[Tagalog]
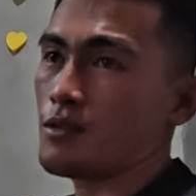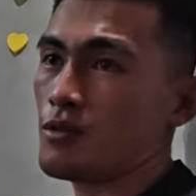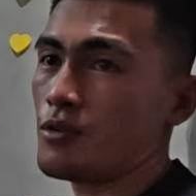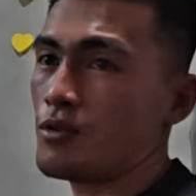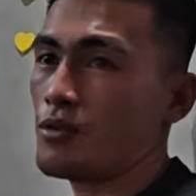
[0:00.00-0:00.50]

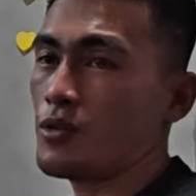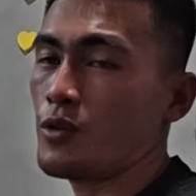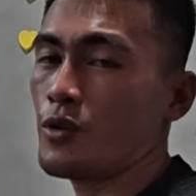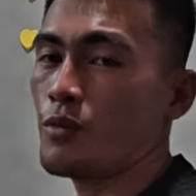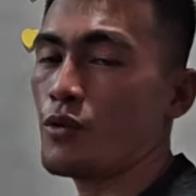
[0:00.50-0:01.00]
So,
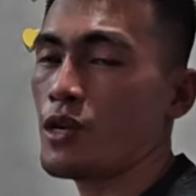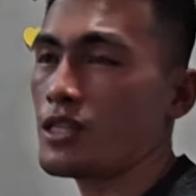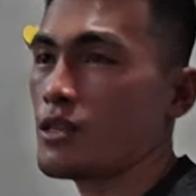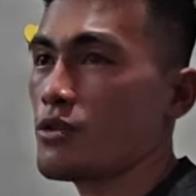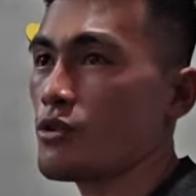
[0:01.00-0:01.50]
yun lang muna
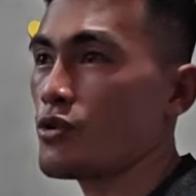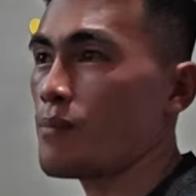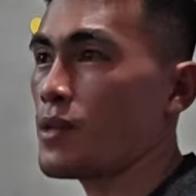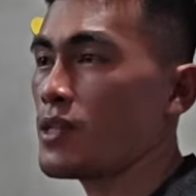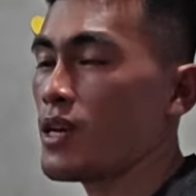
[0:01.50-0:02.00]
siguro yung
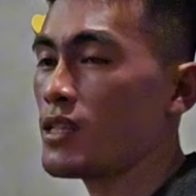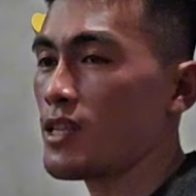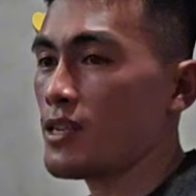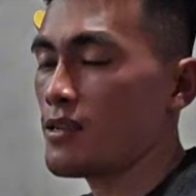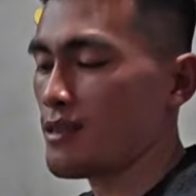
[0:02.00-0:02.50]
update
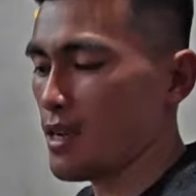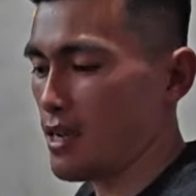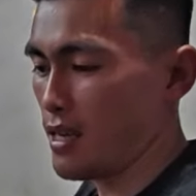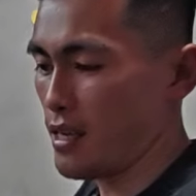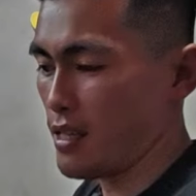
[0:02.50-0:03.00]
natin.
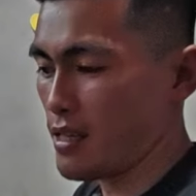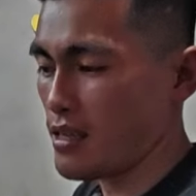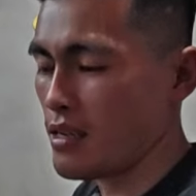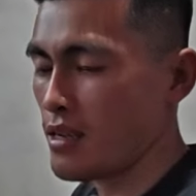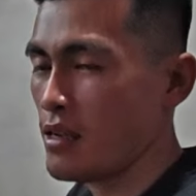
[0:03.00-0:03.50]
Ah, uh,
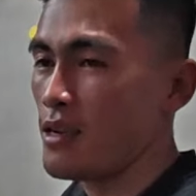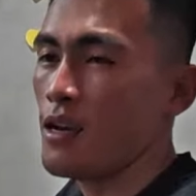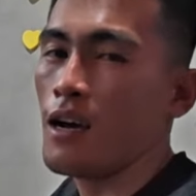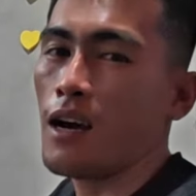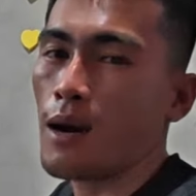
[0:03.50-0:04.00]

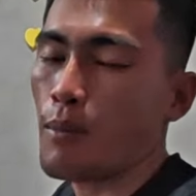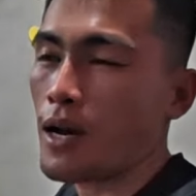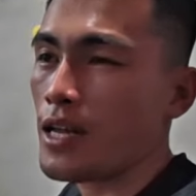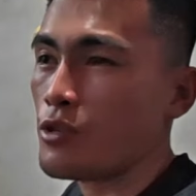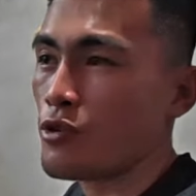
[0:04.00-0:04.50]

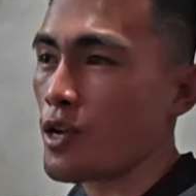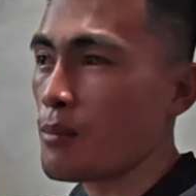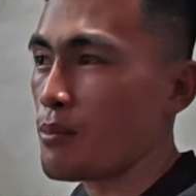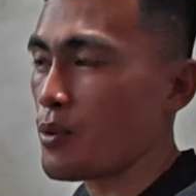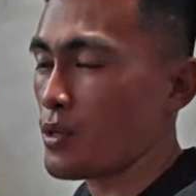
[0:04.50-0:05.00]
abangan nyo
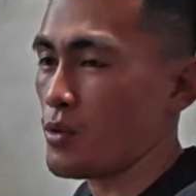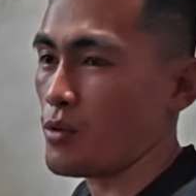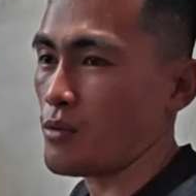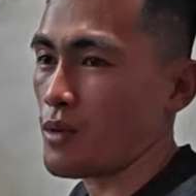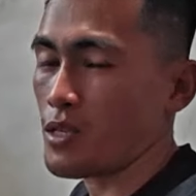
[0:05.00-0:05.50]
lang po yung
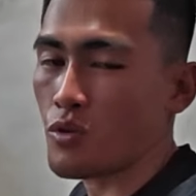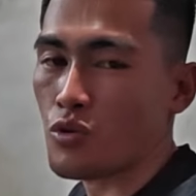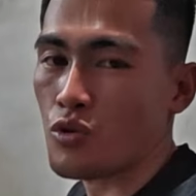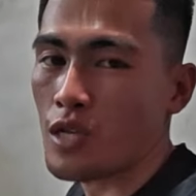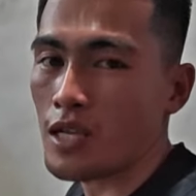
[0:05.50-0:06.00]
mga
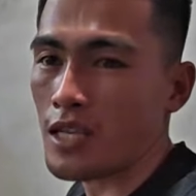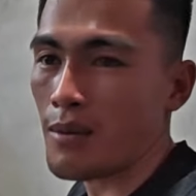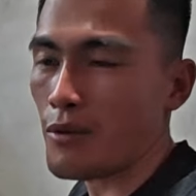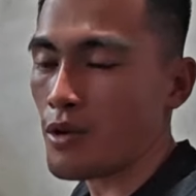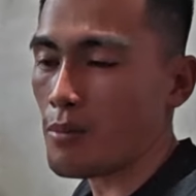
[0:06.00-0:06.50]
susunod nating
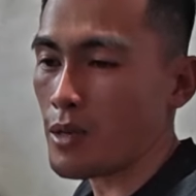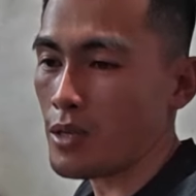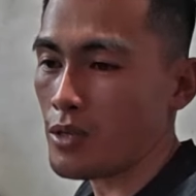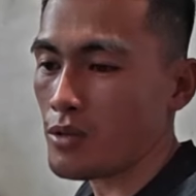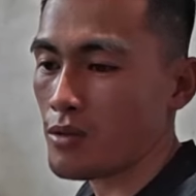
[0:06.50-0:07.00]
upload na
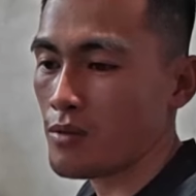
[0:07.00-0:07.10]
video.